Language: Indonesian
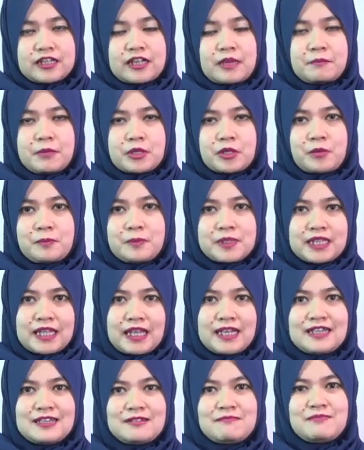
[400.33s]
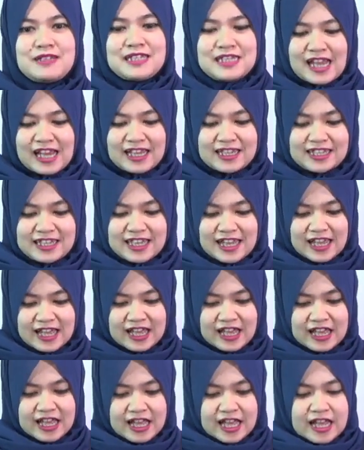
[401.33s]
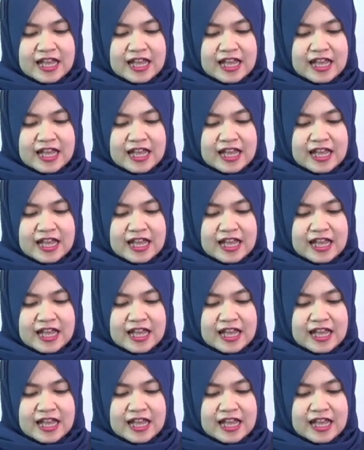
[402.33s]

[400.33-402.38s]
yang berkompeten di bidangnya.